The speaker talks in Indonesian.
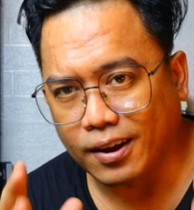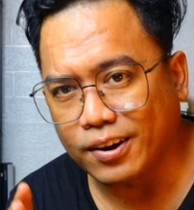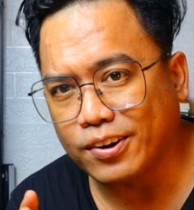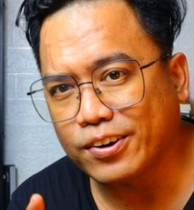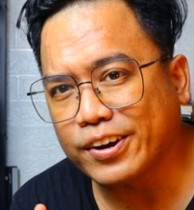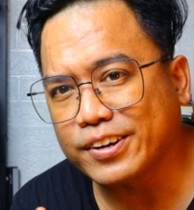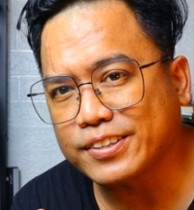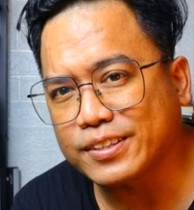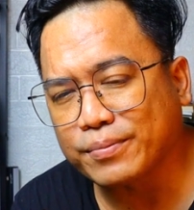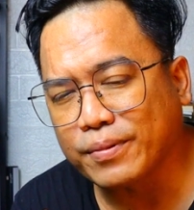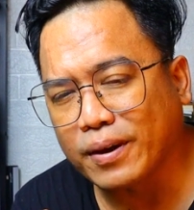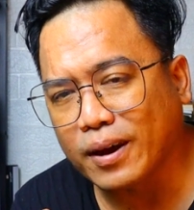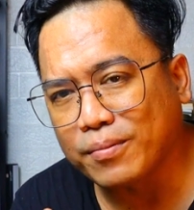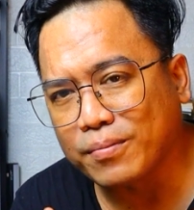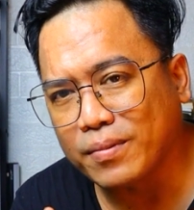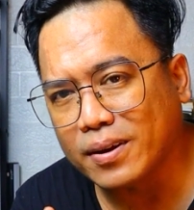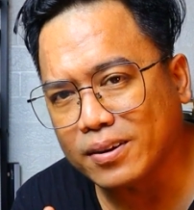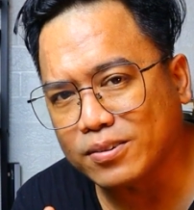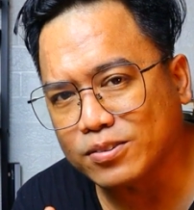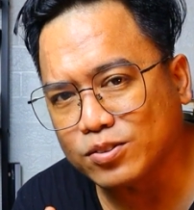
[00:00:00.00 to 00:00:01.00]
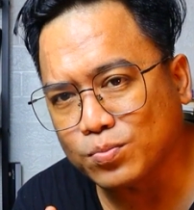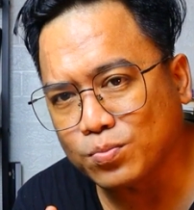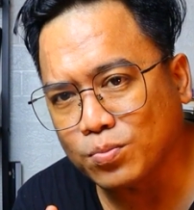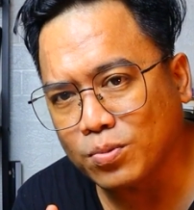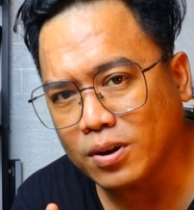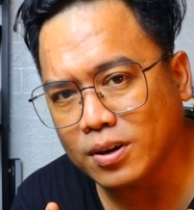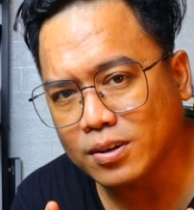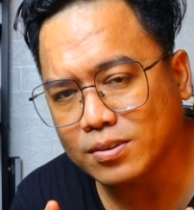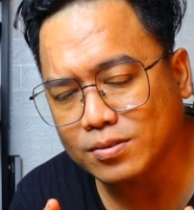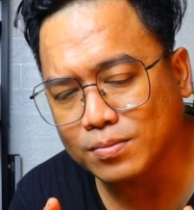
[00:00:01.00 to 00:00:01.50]
Halo guys, apa kabar lo
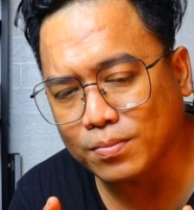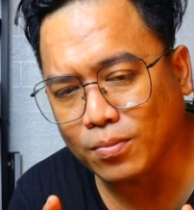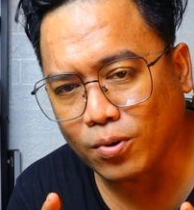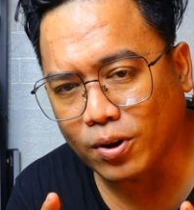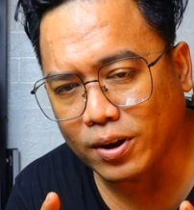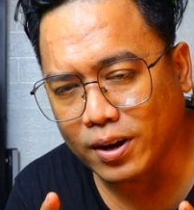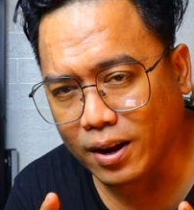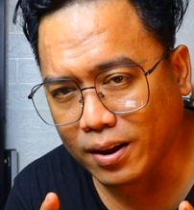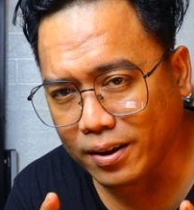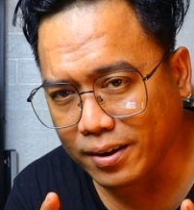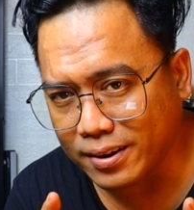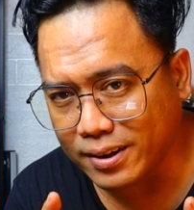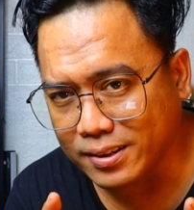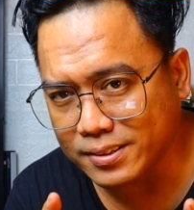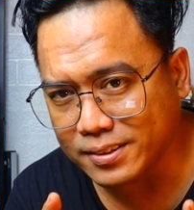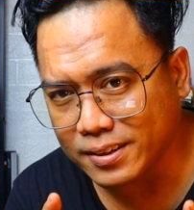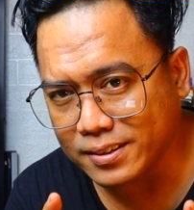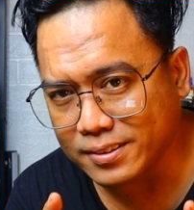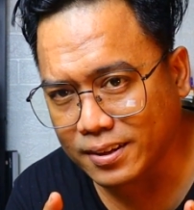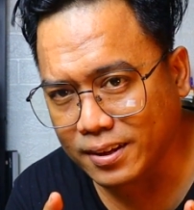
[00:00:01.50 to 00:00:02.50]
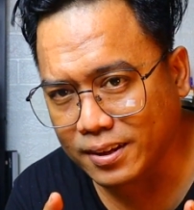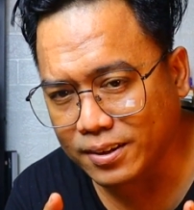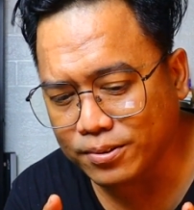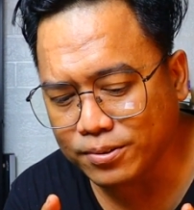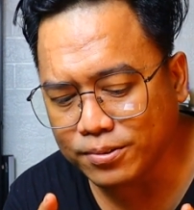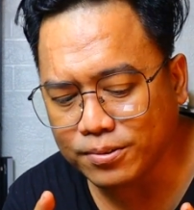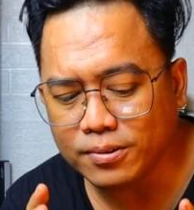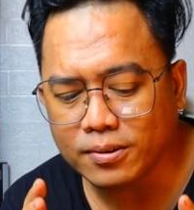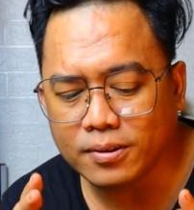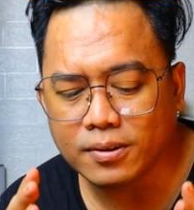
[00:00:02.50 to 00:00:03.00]
semua? Semoga dalam keadaan sehat
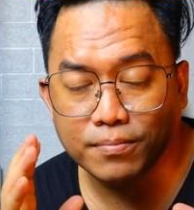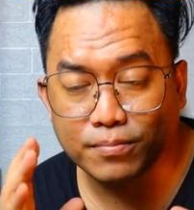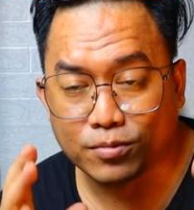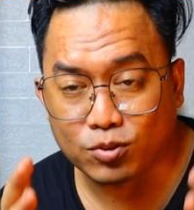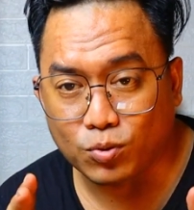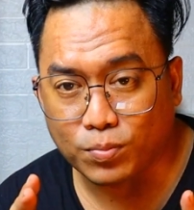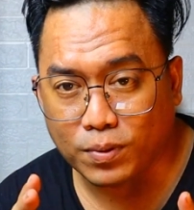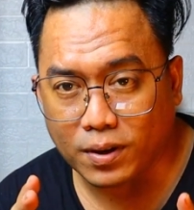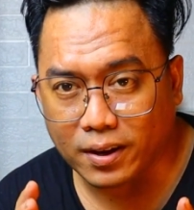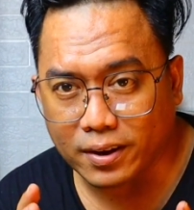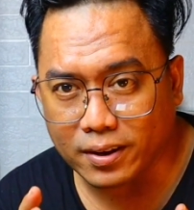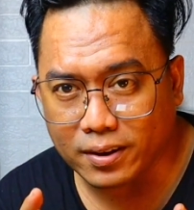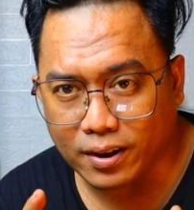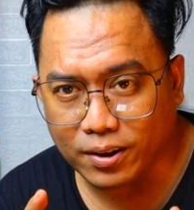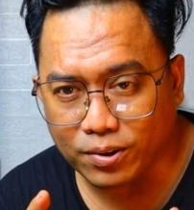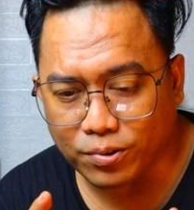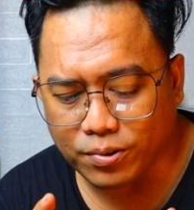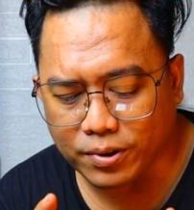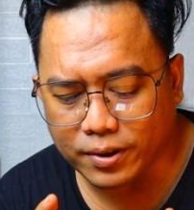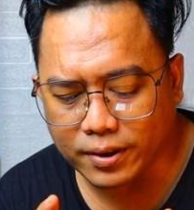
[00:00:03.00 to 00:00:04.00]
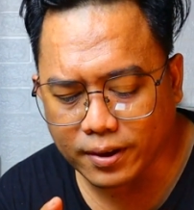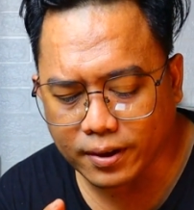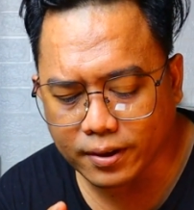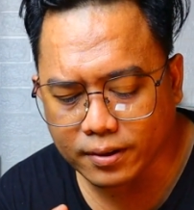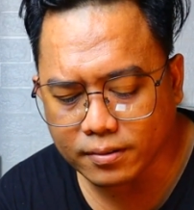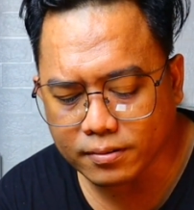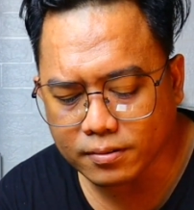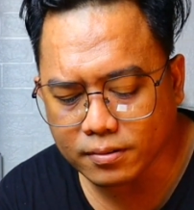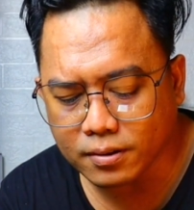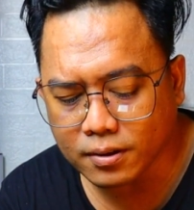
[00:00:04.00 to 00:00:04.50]
selalu. Berjumpa lagi dengan gue
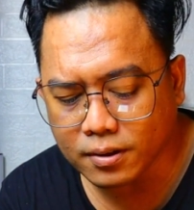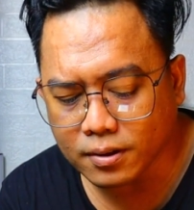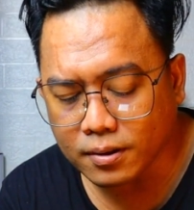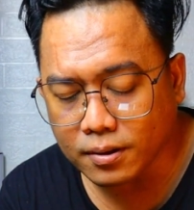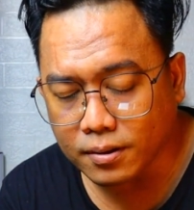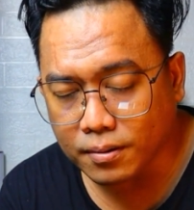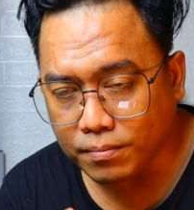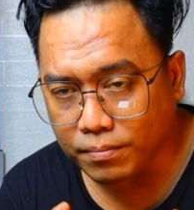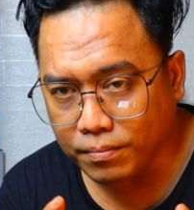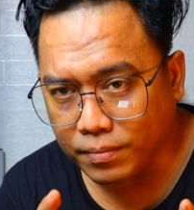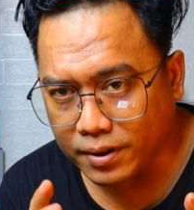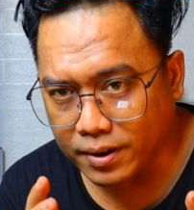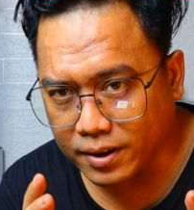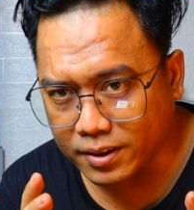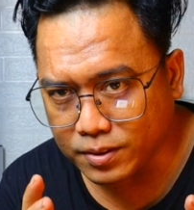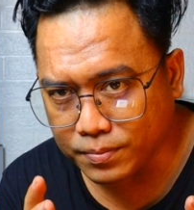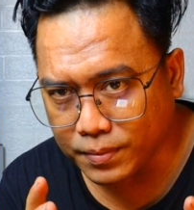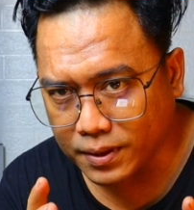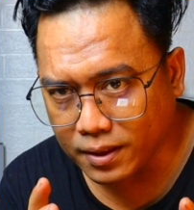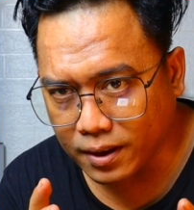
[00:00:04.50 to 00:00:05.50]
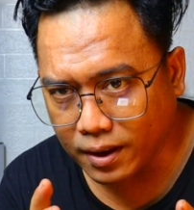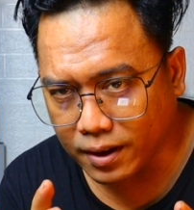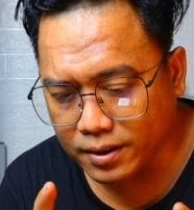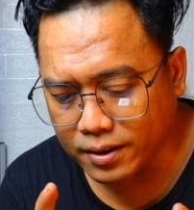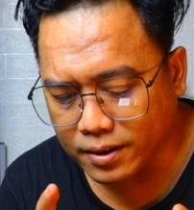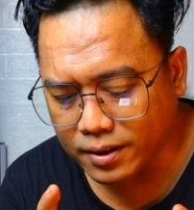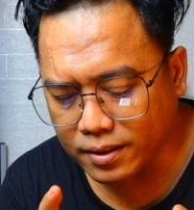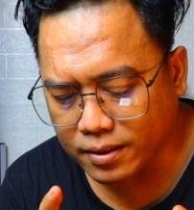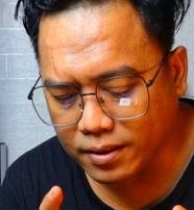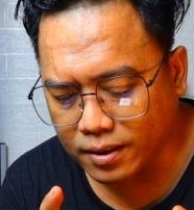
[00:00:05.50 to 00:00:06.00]
Ian. Pada kesempatan kali
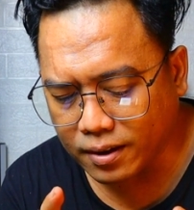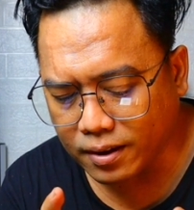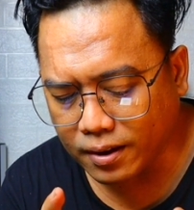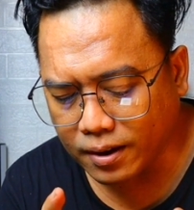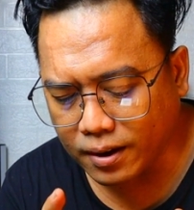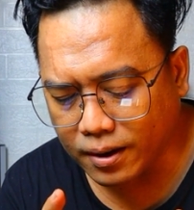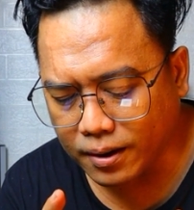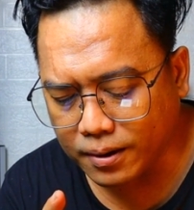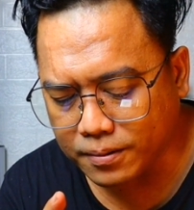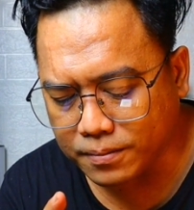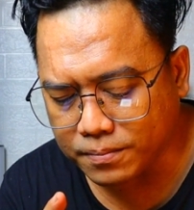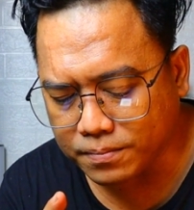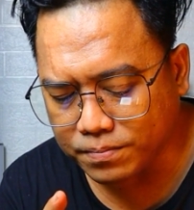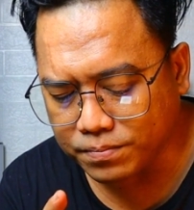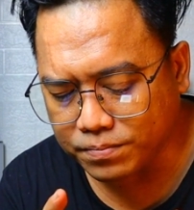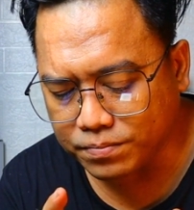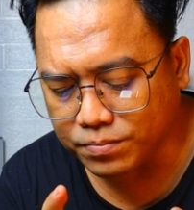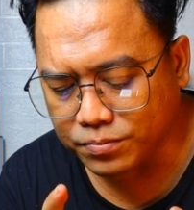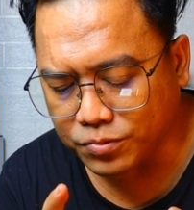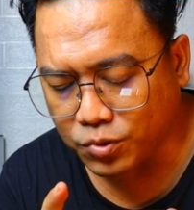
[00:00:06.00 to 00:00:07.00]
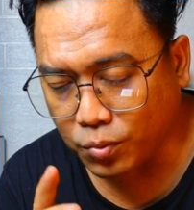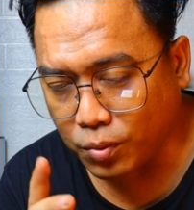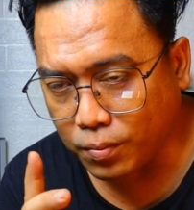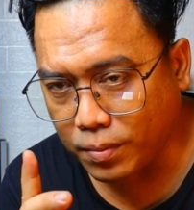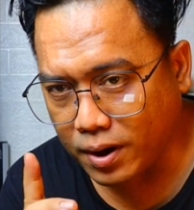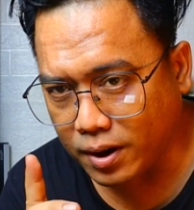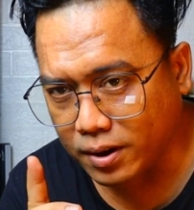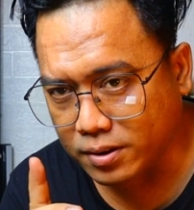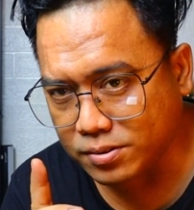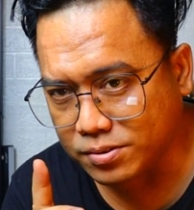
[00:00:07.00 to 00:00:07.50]
ini kita akan
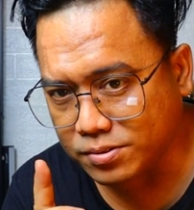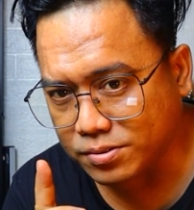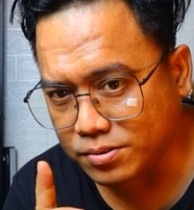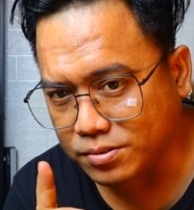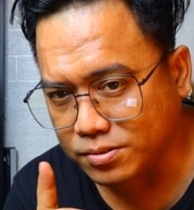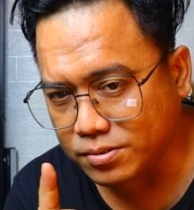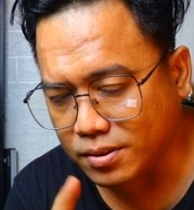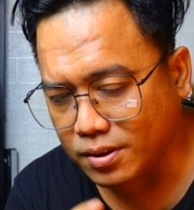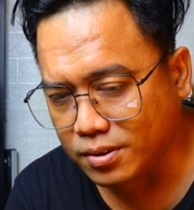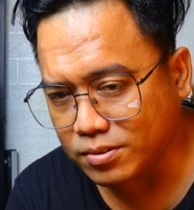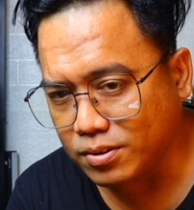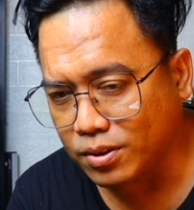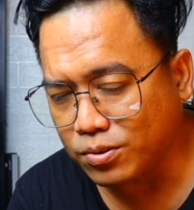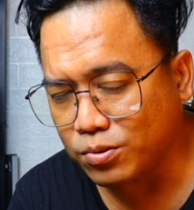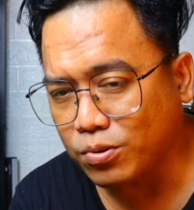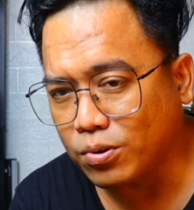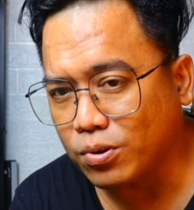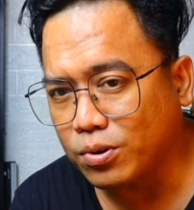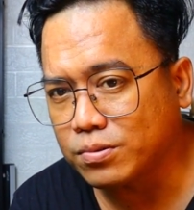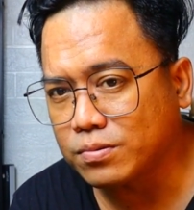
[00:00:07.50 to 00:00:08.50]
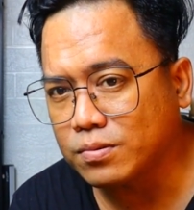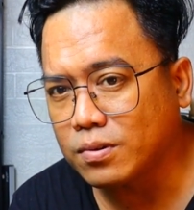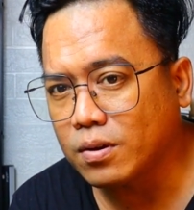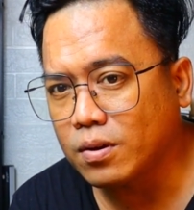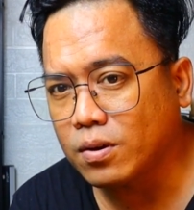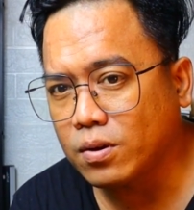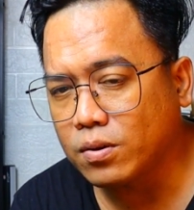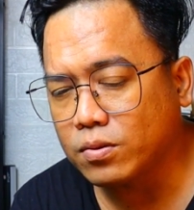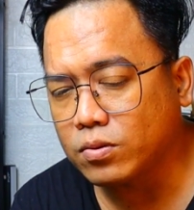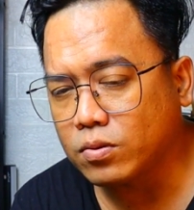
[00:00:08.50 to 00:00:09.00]
coba bahas satu klon
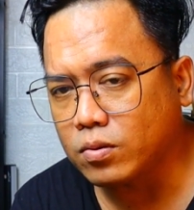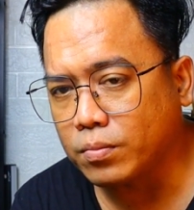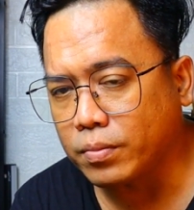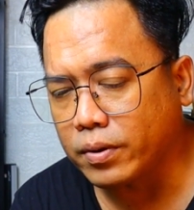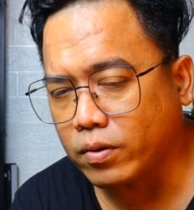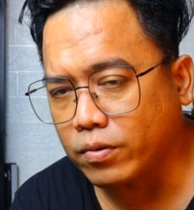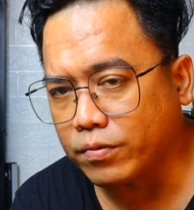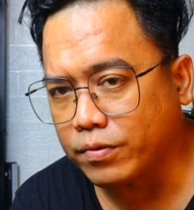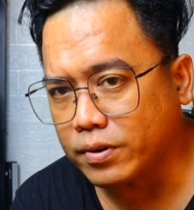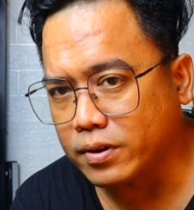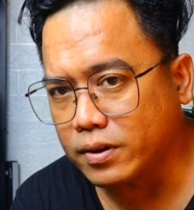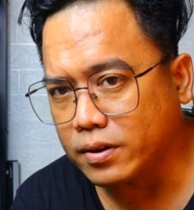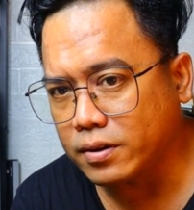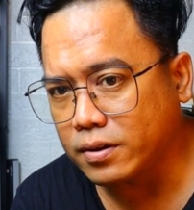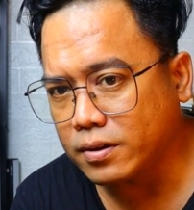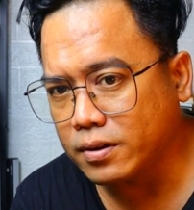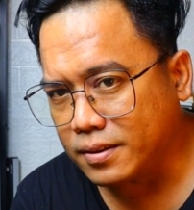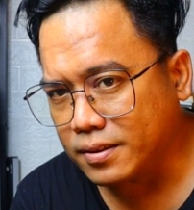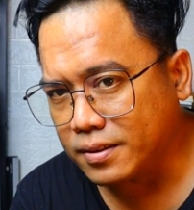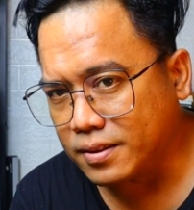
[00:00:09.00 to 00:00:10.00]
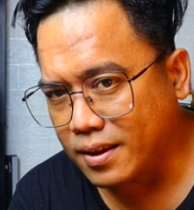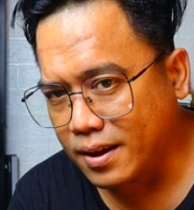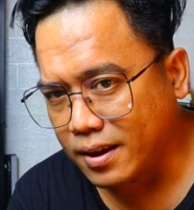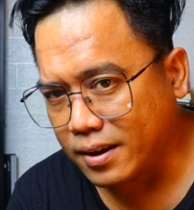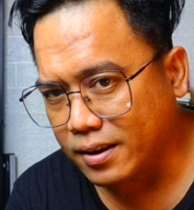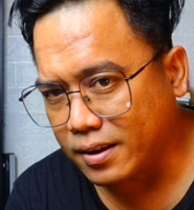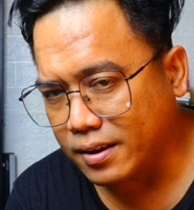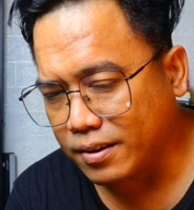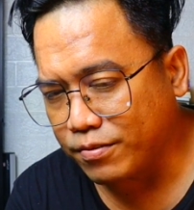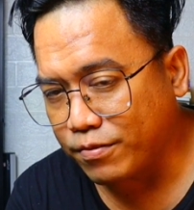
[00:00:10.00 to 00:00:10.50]
company
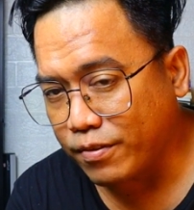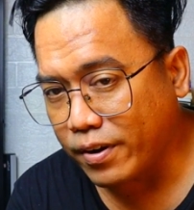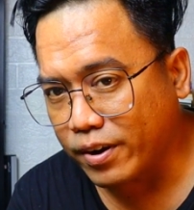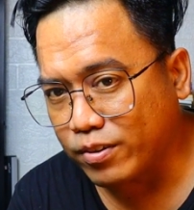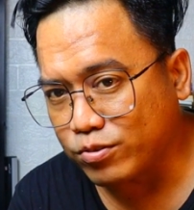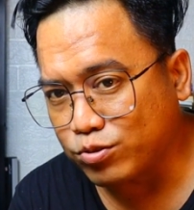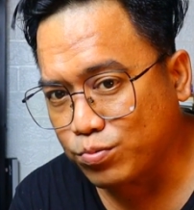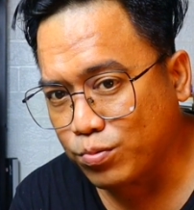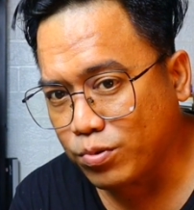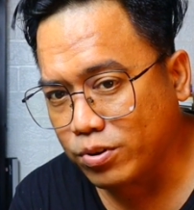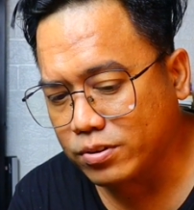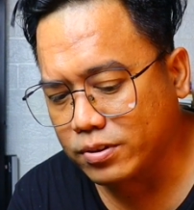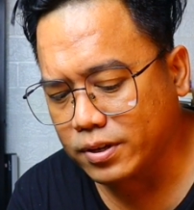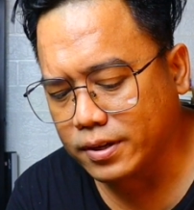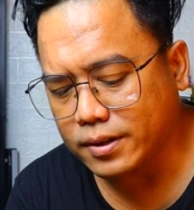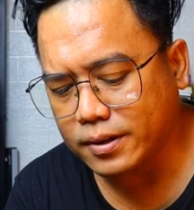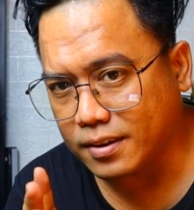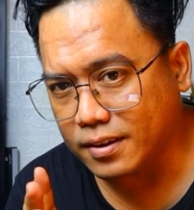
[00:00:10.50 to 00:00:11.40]
dari Fragrance World.